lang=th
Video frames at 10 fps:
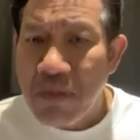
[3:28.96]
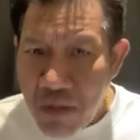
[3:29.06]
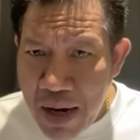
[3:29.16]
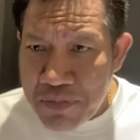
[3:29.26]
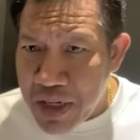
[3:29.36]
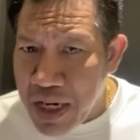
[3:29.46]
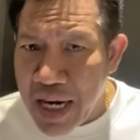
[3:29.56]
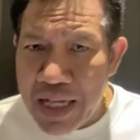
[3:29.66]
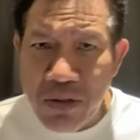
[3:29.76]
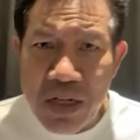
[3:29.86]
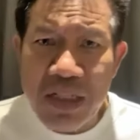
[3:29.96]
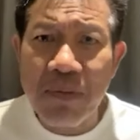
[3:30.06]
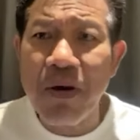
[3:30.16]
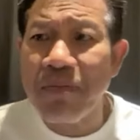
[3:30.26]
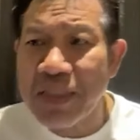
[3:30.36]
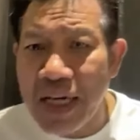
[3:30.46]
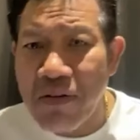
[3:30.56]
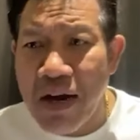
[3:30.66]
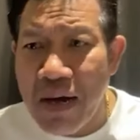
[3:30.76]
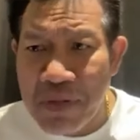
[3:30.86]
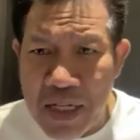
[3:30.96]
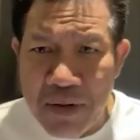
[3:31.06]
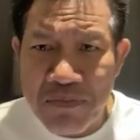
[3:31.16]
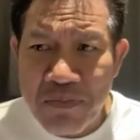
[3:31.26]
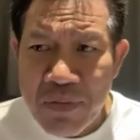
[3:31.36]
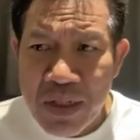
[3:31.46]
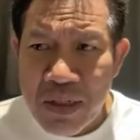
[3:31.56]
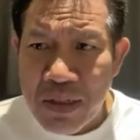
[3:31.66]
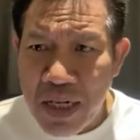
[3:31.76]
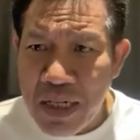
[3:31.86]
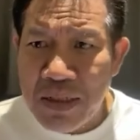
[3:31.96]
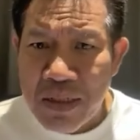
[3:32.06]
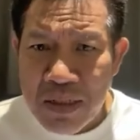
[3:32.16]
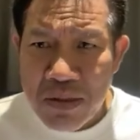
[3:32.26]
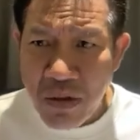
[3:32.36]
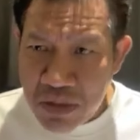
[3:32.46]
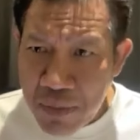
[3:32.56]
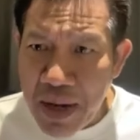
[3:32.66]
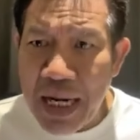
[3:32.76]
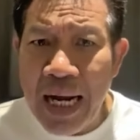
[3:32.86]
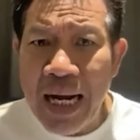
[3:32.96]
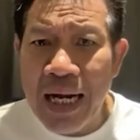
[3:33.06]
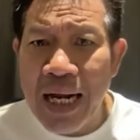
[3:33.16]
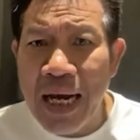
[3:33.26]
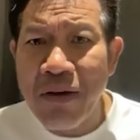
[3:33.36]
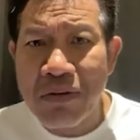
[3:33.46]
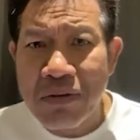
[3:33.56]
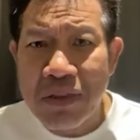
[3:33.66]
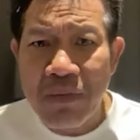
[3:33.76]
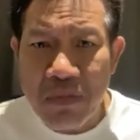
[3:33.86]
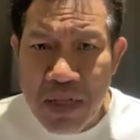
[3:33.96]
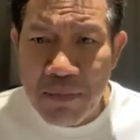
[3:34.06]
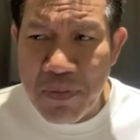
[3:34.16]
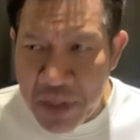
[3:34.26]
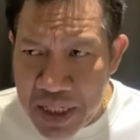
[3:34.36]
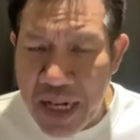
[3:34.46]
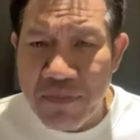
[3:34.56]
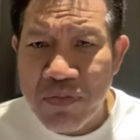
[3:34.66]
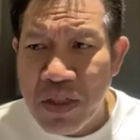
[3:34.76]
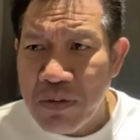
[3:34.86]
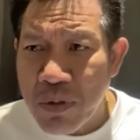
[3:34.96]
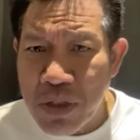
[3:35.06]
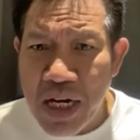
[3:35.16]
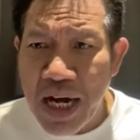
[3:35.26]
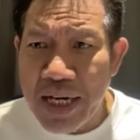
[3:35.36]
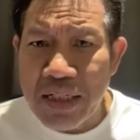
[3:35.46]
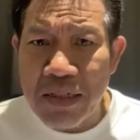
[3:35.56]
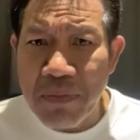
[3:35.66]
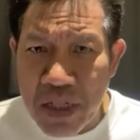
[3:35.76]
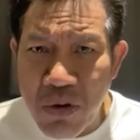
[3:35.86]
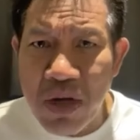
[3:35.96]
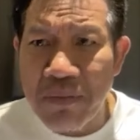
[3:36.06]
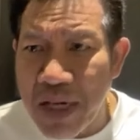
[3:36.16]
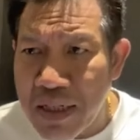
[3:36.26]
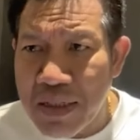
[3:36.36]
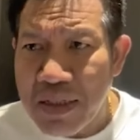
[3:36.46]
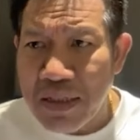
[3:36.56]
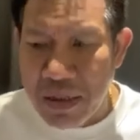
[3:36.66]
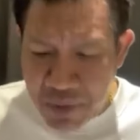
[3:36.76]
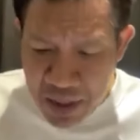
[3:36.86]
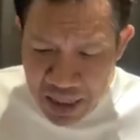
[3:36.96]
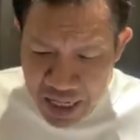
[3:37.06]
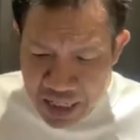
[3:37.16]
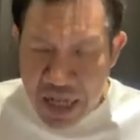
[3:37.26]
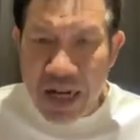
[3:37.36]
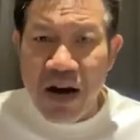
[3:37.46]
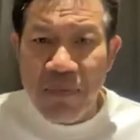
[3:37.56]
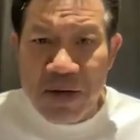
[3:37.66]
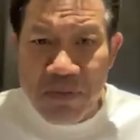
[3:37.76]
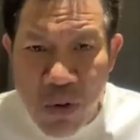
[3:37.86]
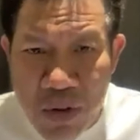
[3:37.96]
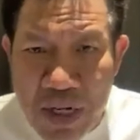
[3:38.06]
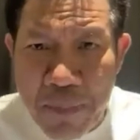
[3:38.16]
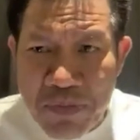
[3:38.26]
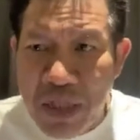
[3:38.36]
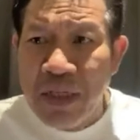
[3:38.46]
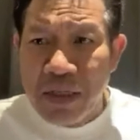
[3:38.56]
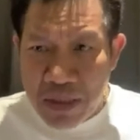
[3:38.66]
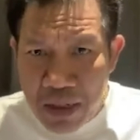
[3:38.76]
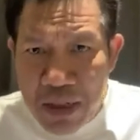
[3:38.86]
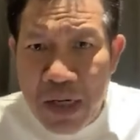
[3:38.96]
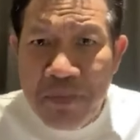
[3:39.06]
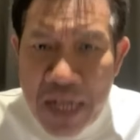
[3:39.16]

ความเสียหายตอนนี้เฉพาะมาแจ้งความนี่นะ2-3 พันล้านแล้วถ้าผมจำไม่ผิดนะผู้เสียหายเนี่ยจะ10,000 คนแล้วมั้งหรือ10,000แล้วยังเนี่ย9,000 กว่าคนเนี่ยอย่าลื